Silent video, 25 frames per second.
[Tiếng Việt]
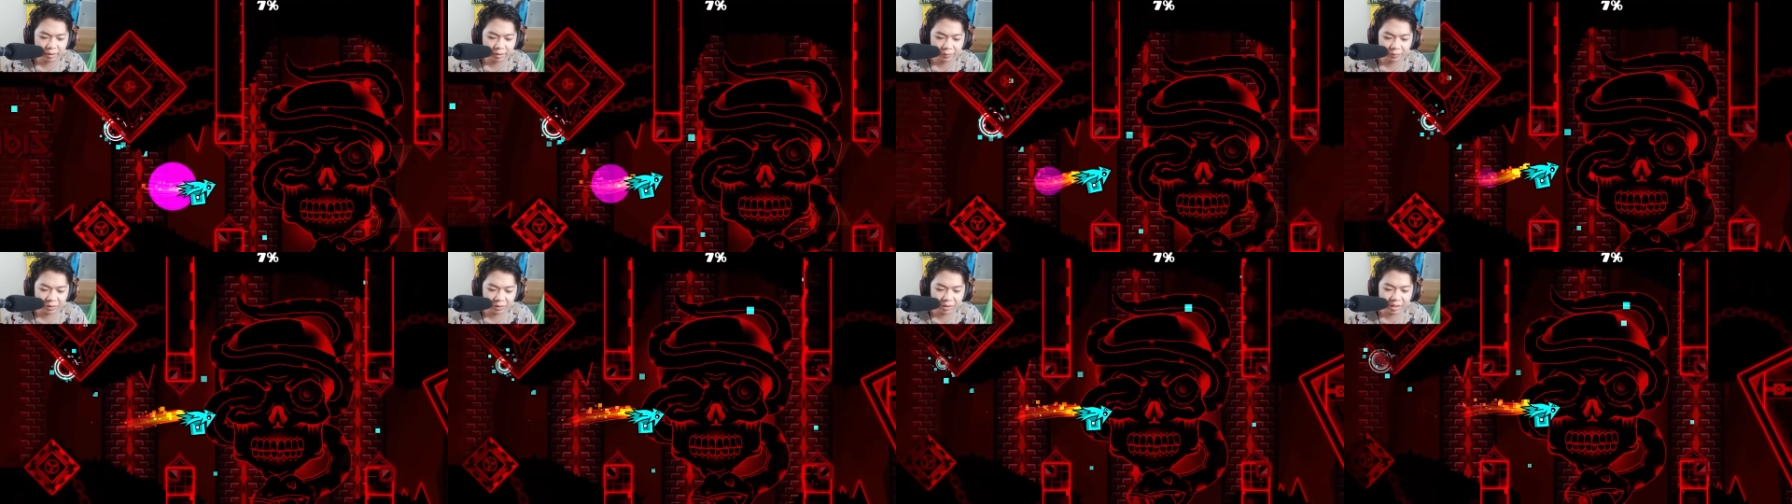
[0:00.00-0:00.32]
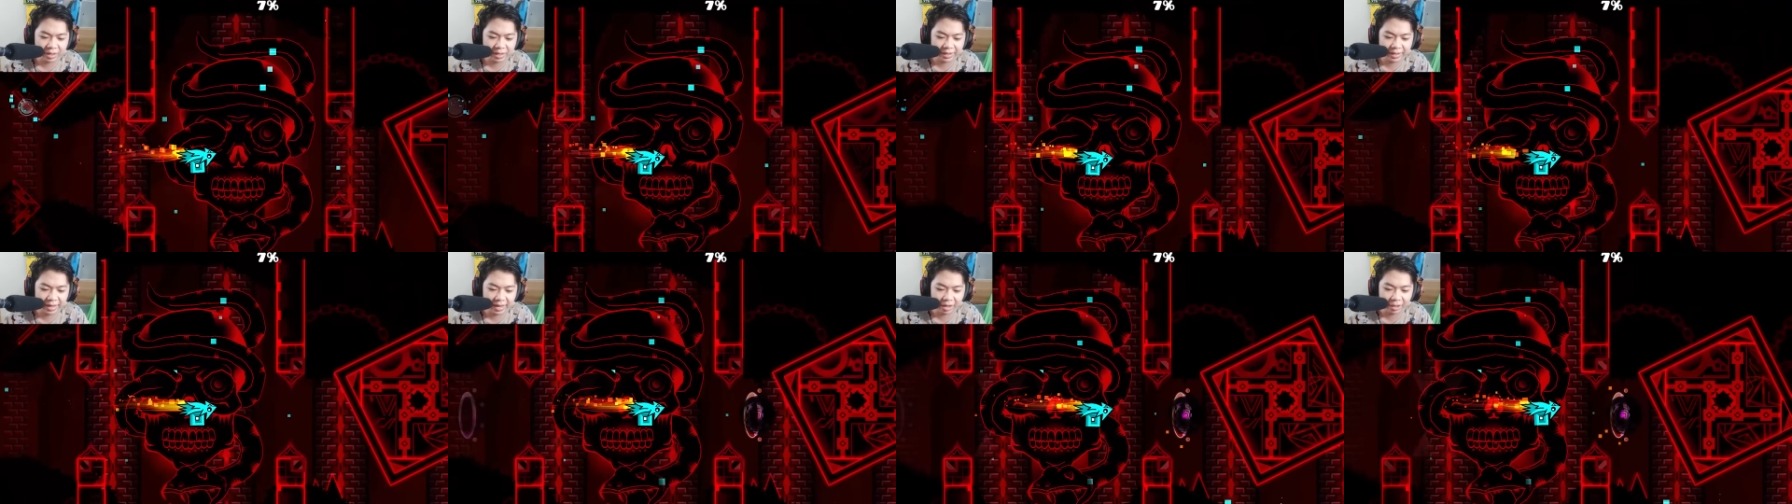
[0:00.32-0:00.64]
vẫn
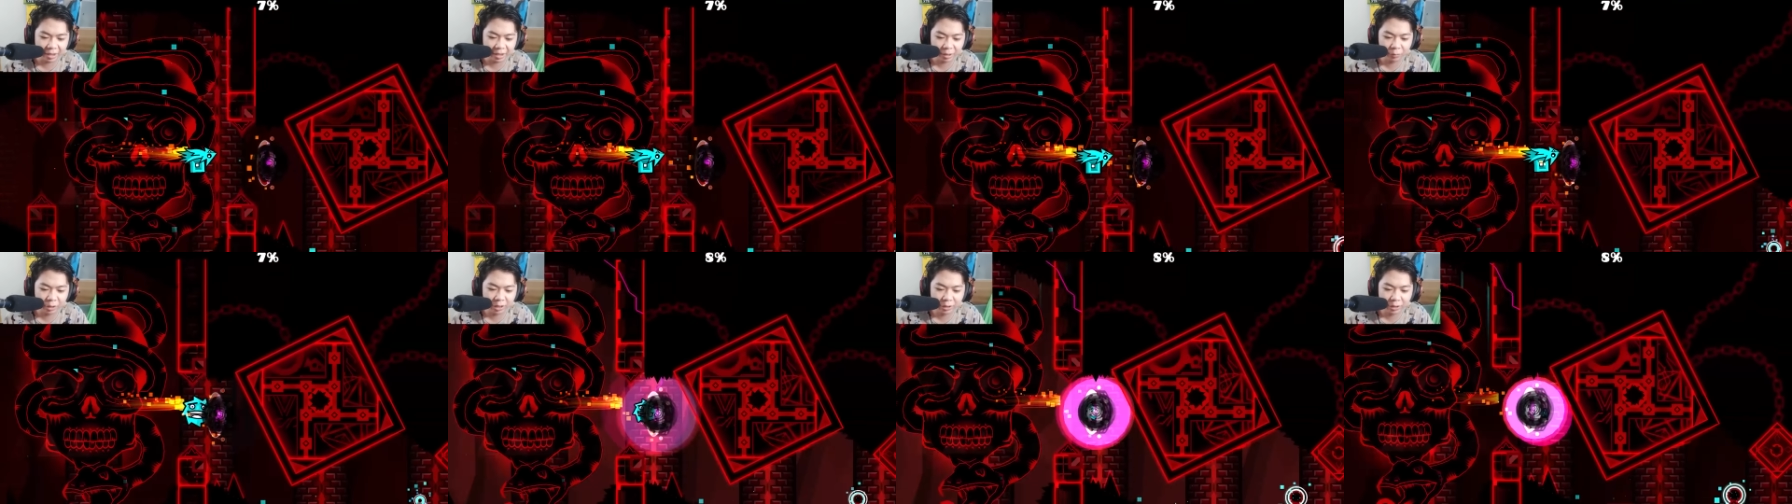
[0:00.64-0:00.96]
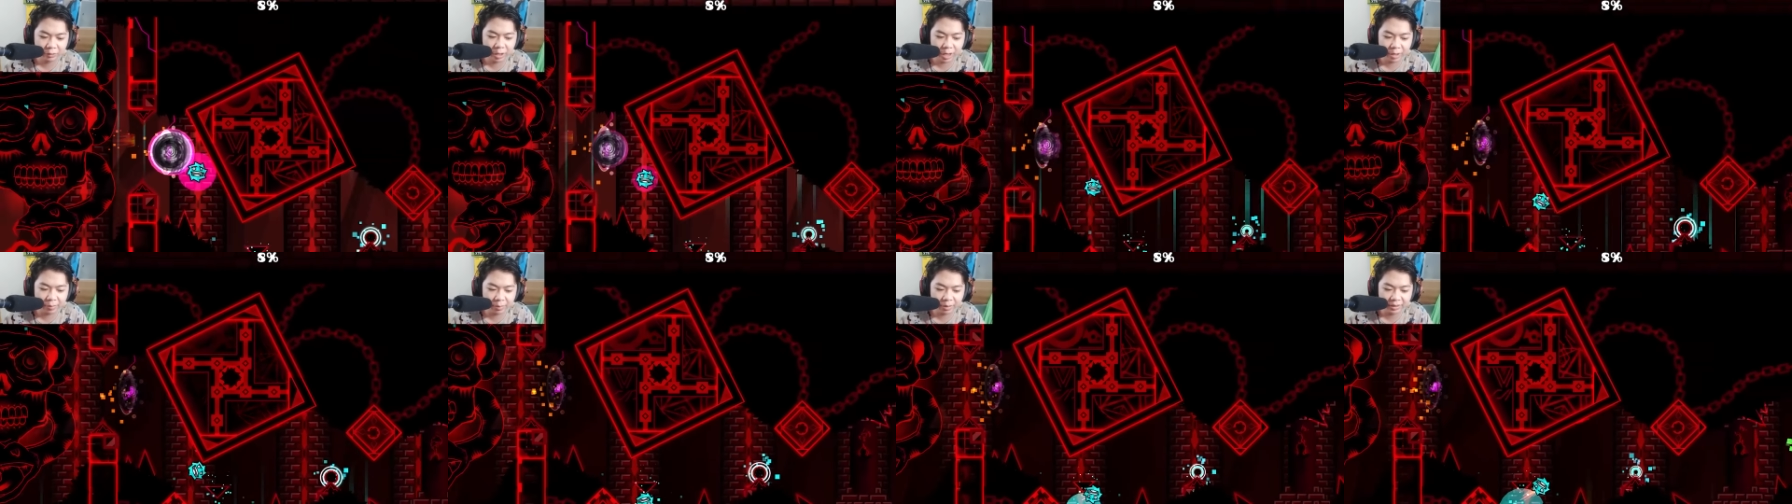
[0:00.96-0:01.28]
bị kẹt ở trong
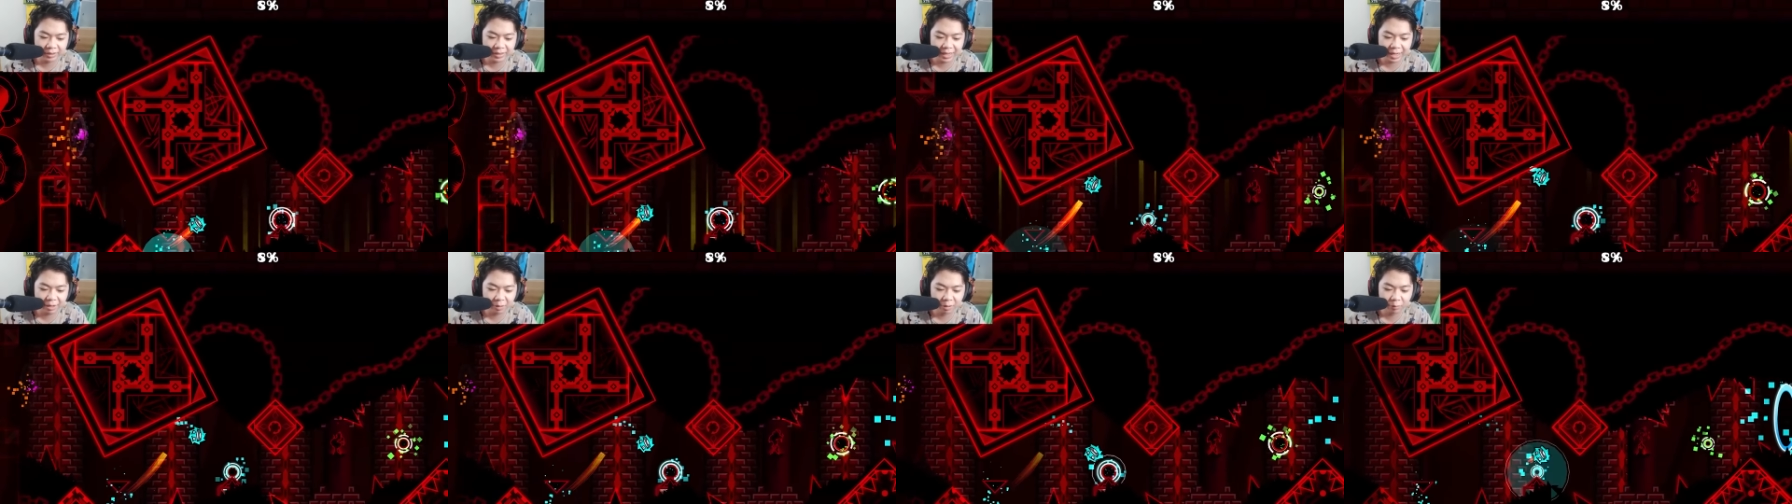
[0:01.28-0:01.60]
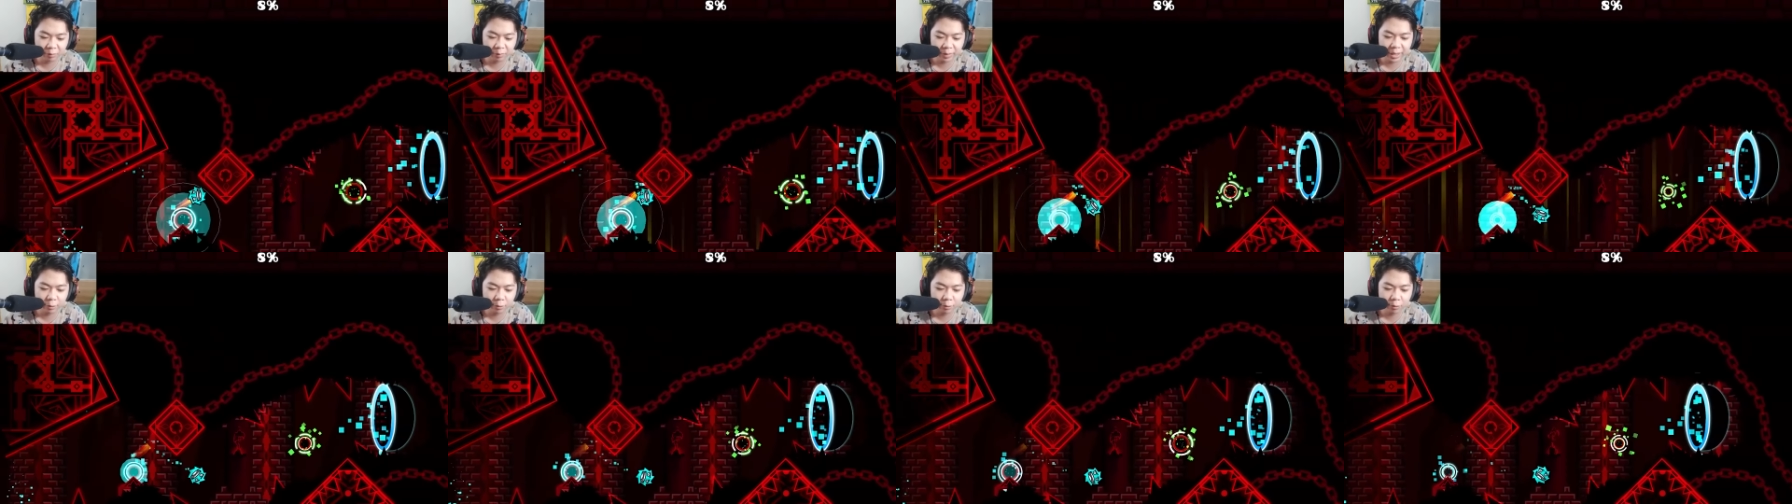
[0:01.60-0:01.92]
re-drop là sao mình
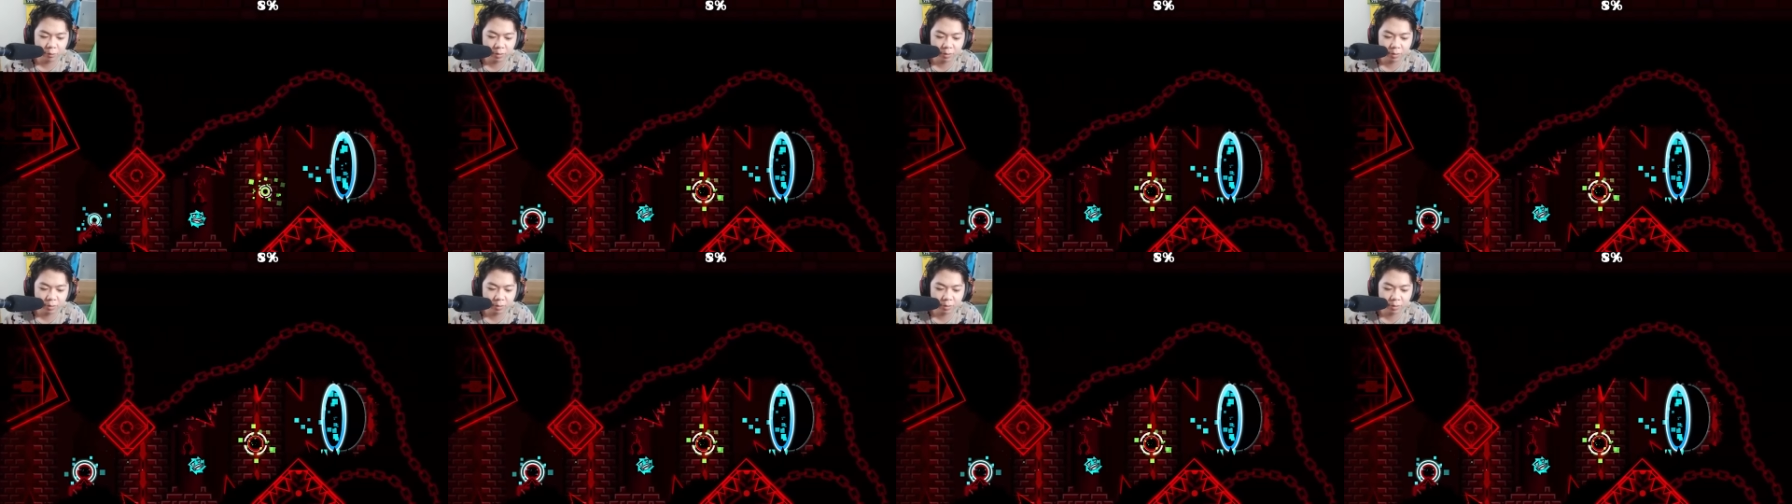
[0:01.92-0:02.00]
không hiểu luôn